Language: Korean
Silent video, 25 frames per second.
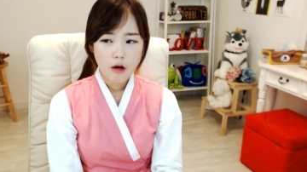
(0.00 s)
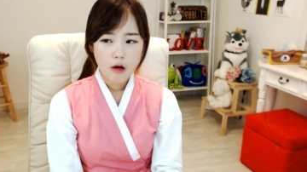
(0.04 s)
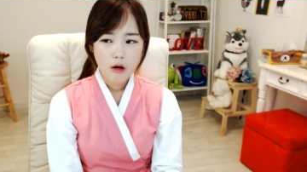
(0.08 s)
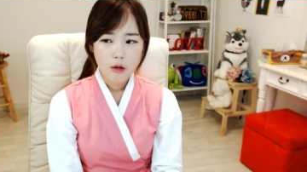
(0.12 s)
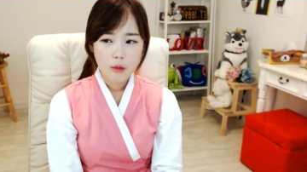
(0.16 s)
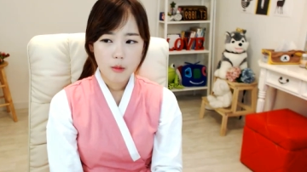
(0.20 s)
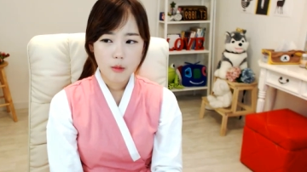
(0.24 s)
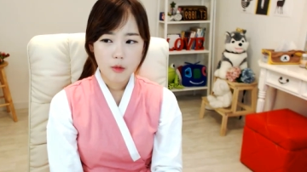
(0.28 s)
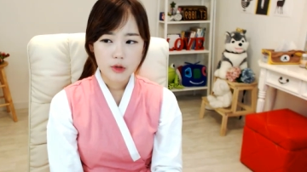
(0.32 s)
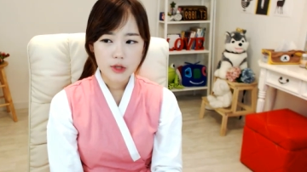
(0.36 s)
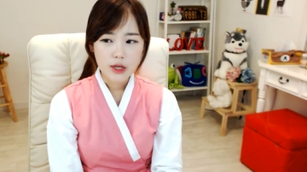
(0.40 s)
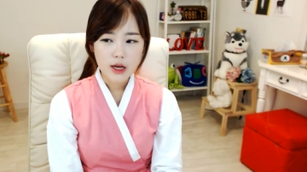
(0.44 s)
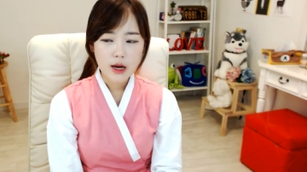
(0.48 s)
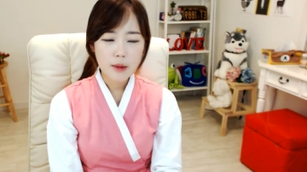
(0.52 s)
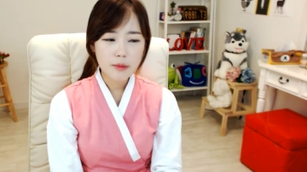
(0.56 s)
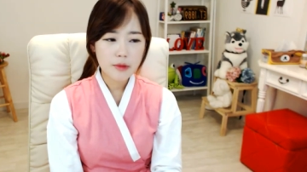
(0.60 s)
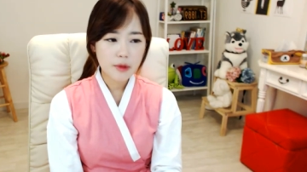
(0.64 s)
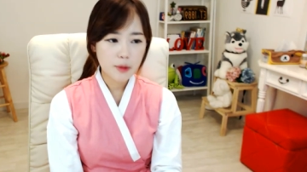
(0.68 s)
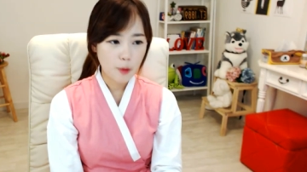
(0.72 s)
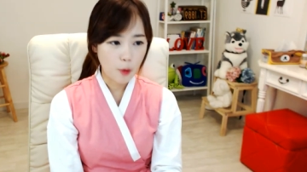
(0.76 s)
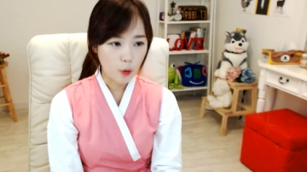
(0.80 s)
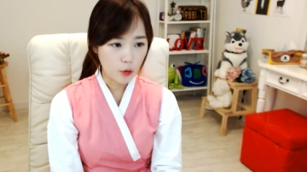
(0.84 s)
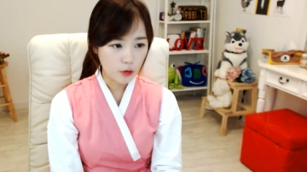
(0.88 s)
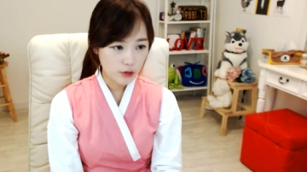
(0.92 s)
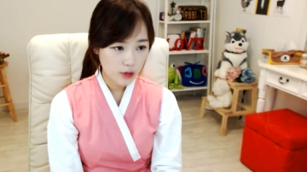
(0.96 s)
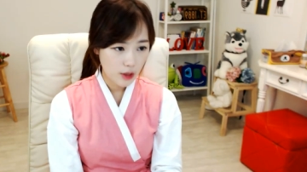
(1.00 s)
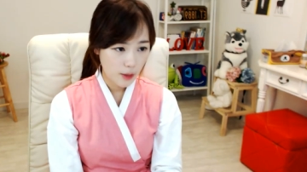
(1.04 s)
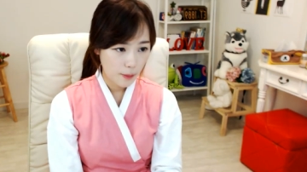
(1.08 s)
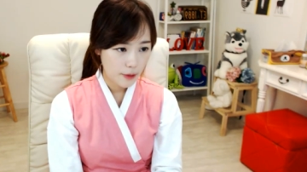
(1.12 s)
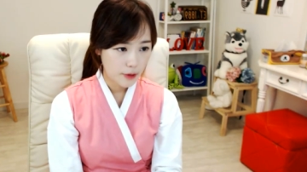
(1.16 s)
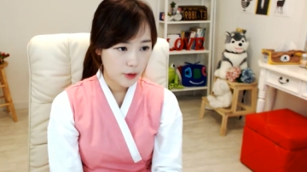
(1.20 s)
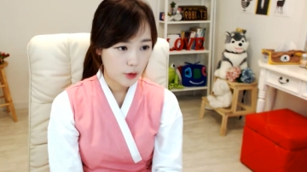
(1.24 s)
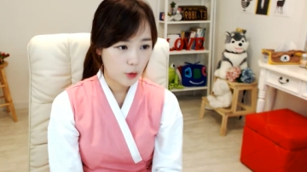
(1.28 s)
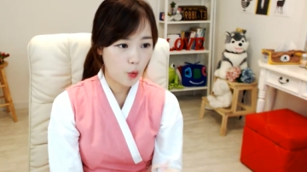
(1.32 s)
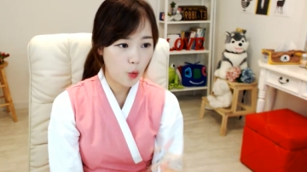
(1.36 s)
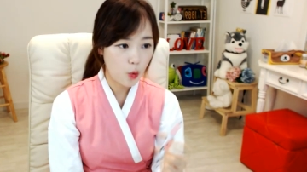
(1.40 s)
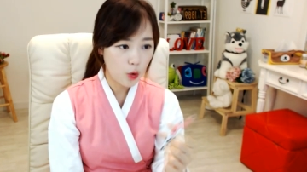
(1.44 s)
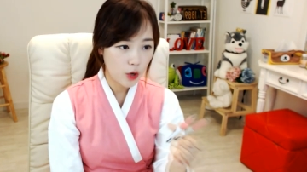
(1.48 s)
뭐 사람들 보는
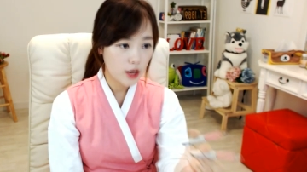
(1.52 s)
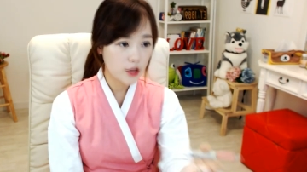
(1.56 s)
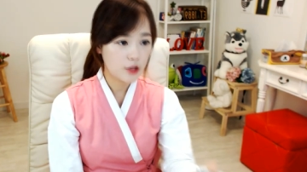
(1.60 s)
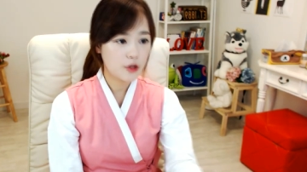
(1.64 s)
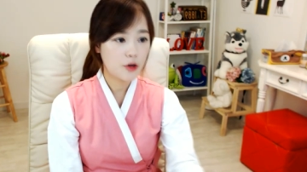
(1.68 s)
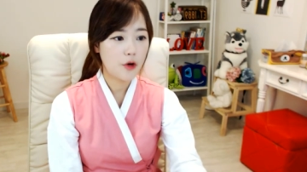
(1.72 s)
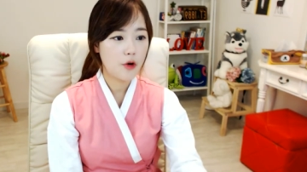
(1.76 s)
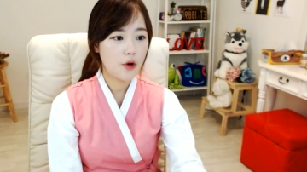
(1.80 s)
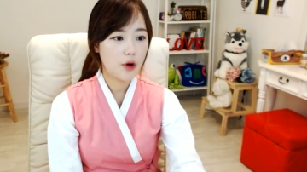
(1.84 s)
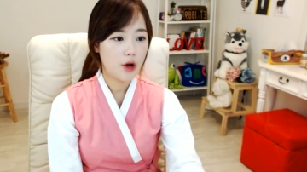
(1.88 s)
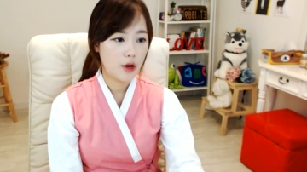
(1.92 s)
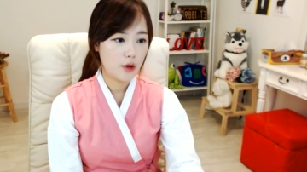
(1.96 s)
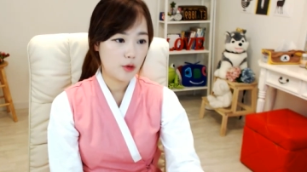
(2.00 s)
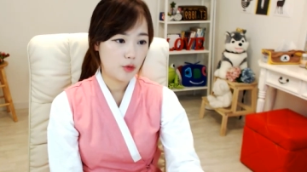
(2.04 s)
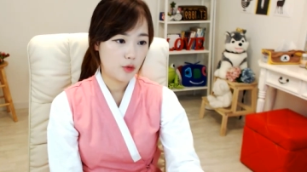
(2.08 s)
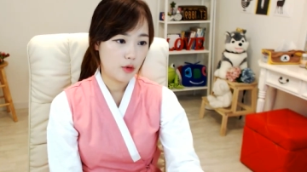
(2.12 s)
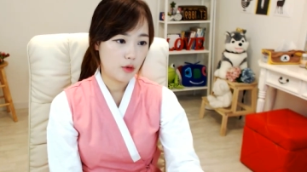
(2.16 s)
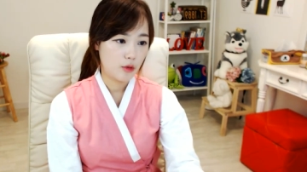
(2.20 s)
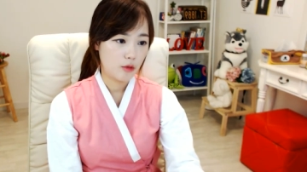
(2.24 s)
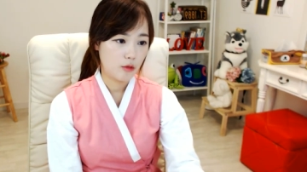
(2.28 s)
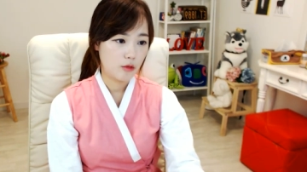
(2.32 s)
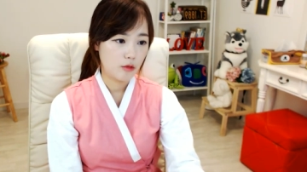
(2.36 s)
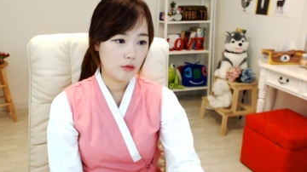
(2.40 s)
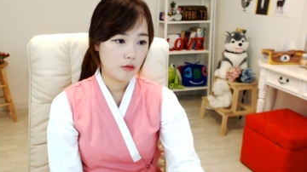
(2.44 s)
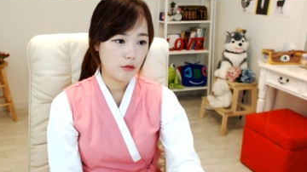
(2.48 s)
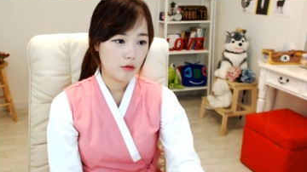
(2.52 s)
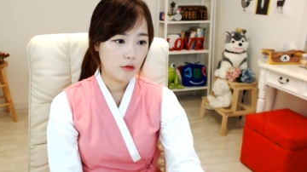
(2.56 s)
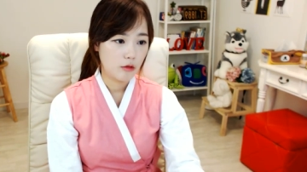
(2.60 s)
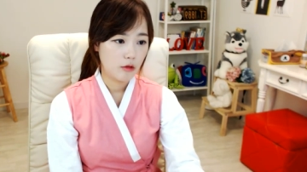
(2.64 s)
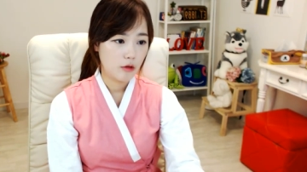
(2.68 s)
앞에서 공개 처형하기도 했고.